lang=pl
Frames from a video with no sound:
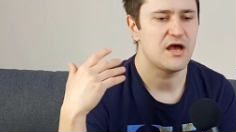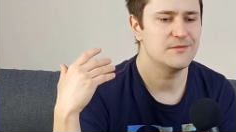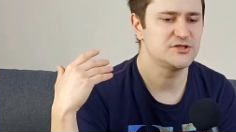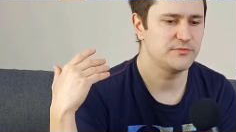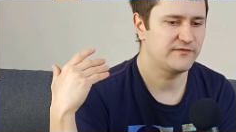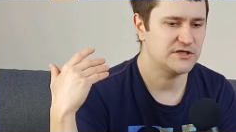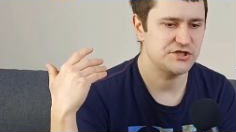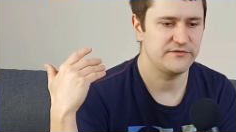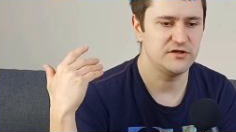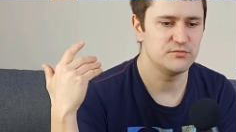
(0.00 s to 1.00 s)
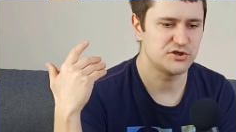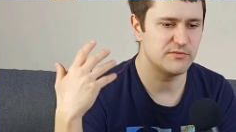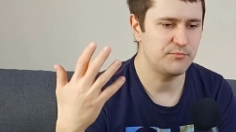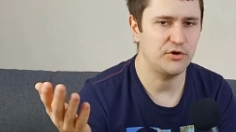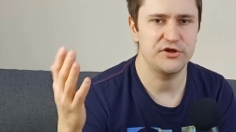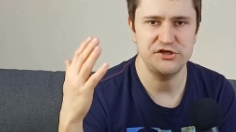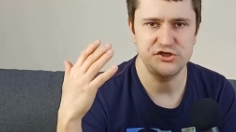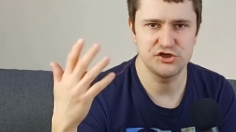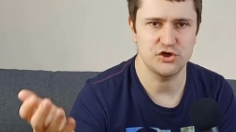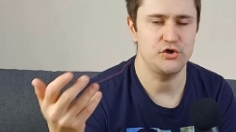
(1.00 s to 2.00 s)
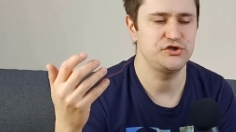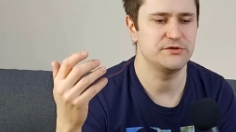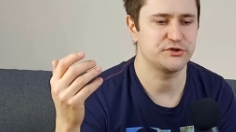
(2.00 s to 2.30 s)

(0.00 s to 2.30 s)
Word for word: a my sobie w każdej chwili możemy podejść, siąść,